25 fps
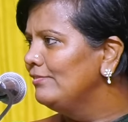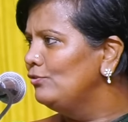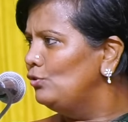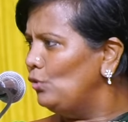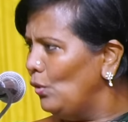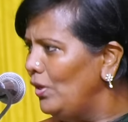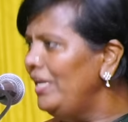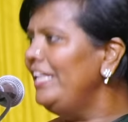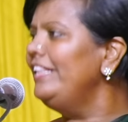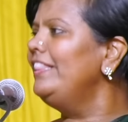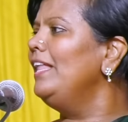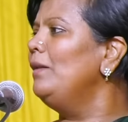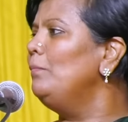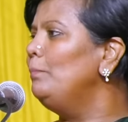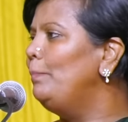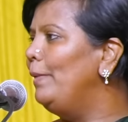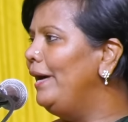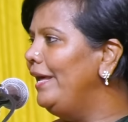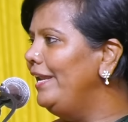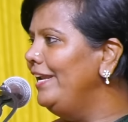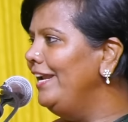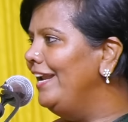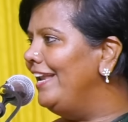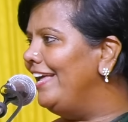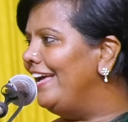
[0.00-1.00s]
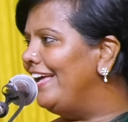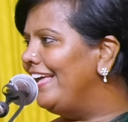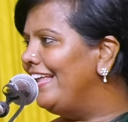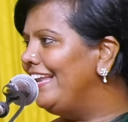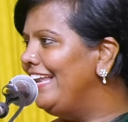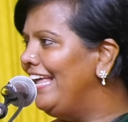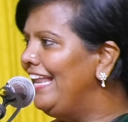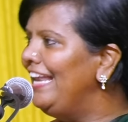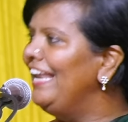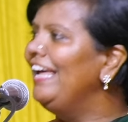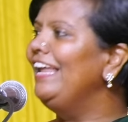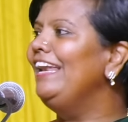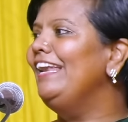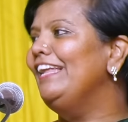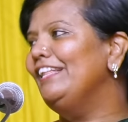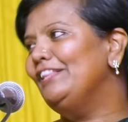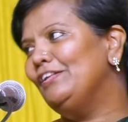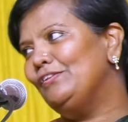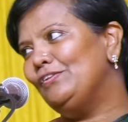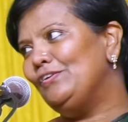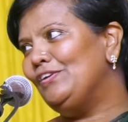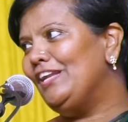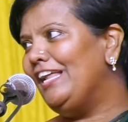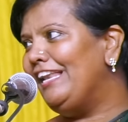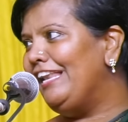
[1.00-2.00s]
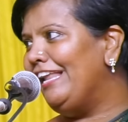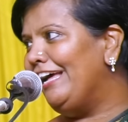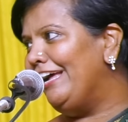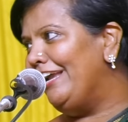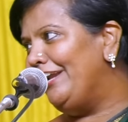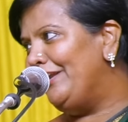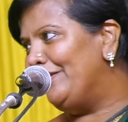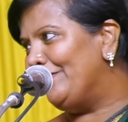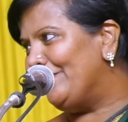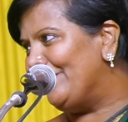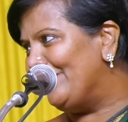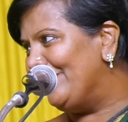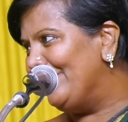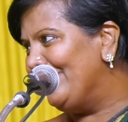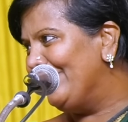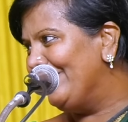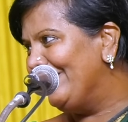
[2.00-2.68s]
சொல்லி தான் பாருங்களேன் நல்லா இல்லாததும் நல்லா ஆகிடும்